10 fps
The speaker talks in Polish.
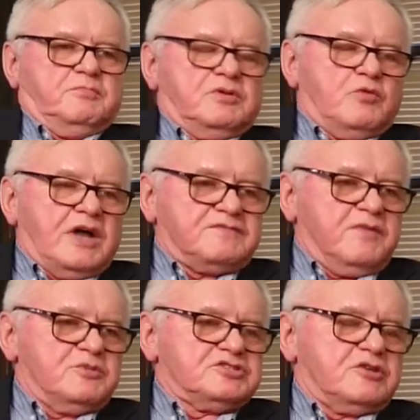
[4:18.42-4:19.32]

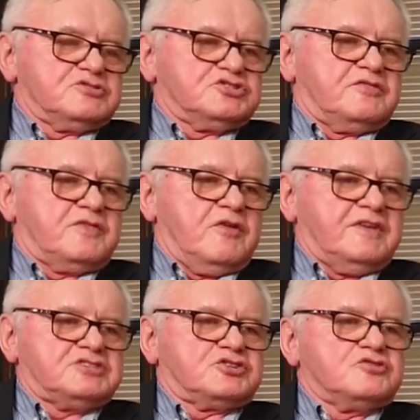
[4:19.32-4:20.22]
łatwo można
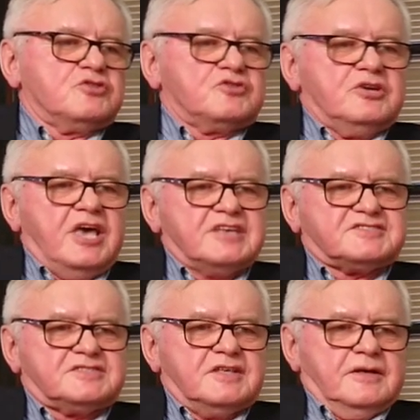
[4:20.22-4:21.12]
rozszyfrować, kto to
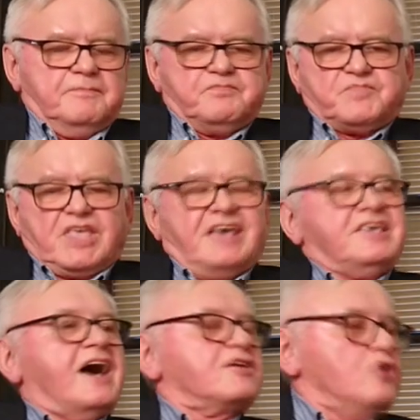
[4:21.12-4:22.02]
jest
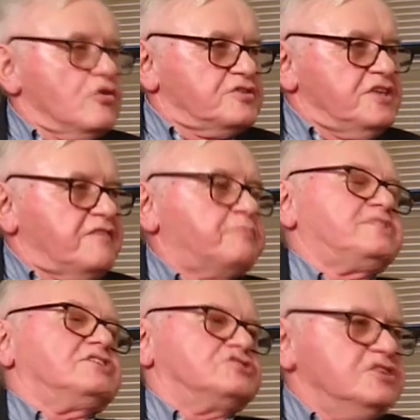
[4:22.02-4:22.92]
Jarogniew
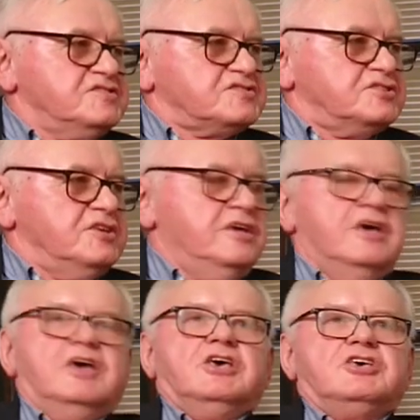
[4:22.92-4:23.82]
Ptaszyński
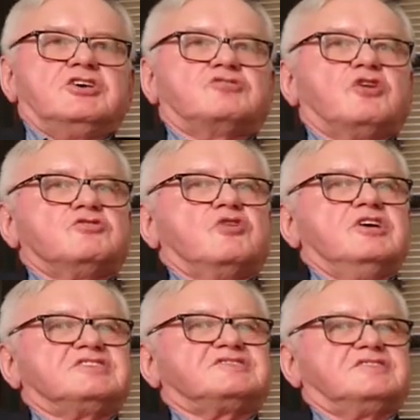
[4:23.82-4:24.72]
i kto to
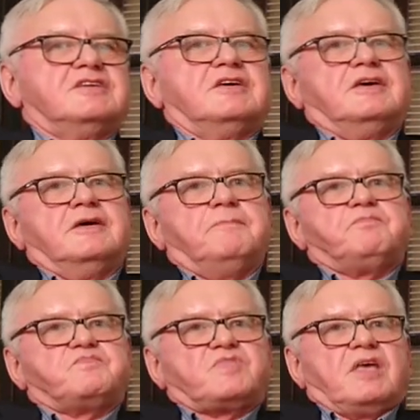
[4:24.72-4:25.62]
jest
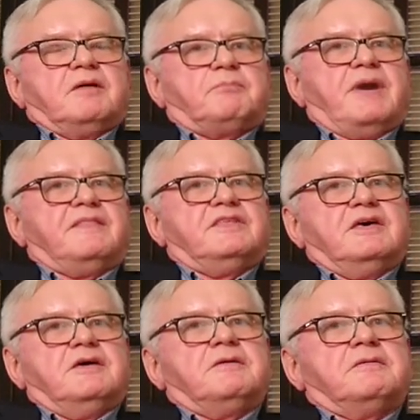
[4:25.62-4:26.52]
pan e,
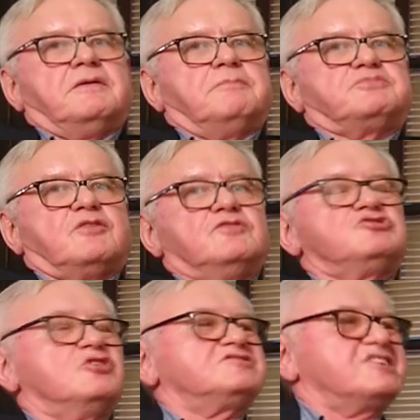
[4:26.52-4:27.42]

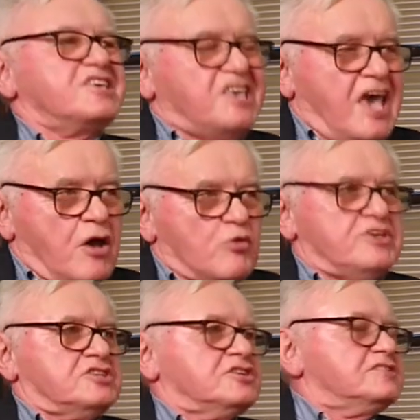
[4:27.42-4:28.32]
przewodniczący Kieł,
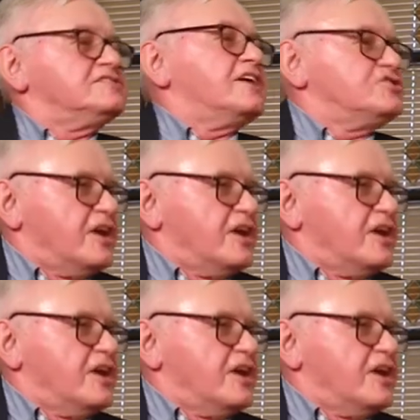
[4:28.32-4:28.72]
jeżeli zna się